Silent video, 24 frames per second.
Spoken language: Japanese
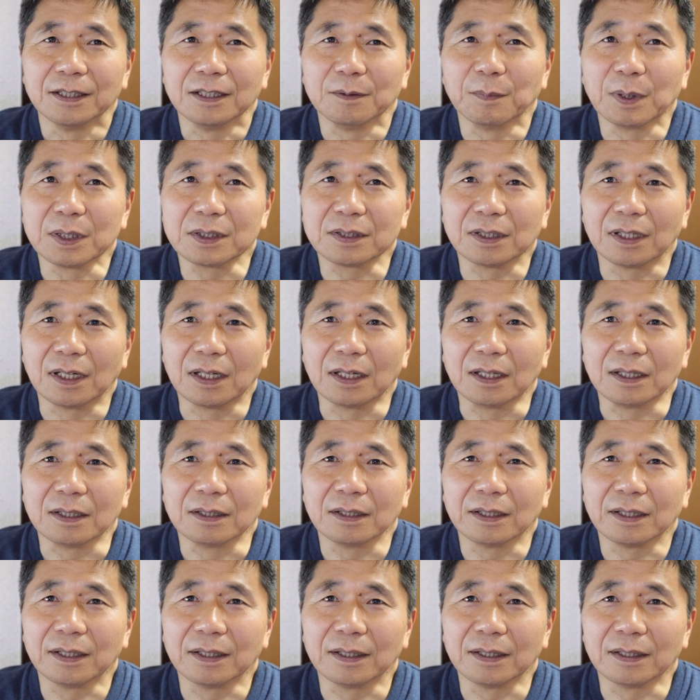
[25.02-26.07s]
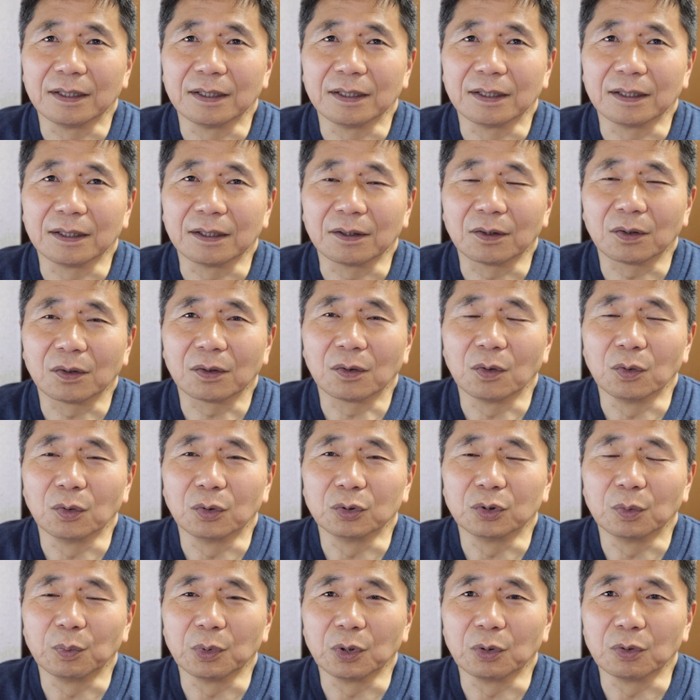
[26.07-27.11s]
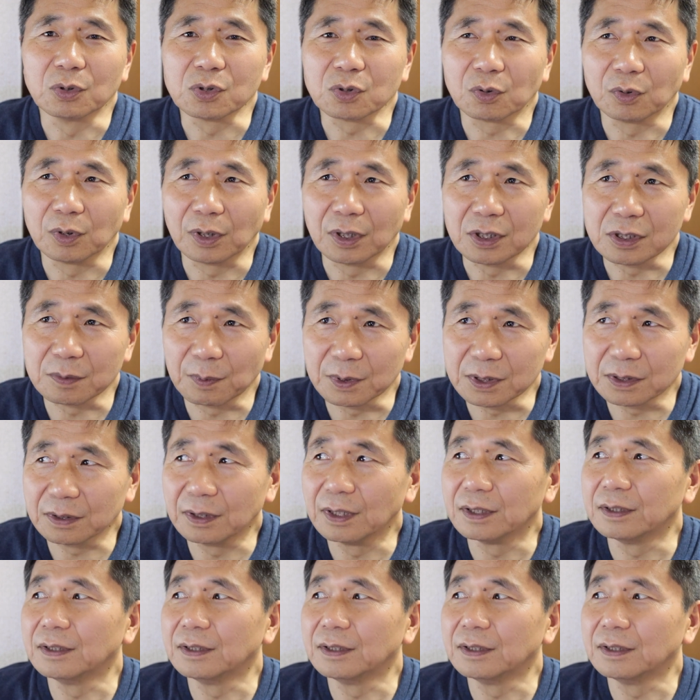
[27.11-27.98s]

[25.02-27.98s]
いますが、えー、今後ともよろしくお願いします。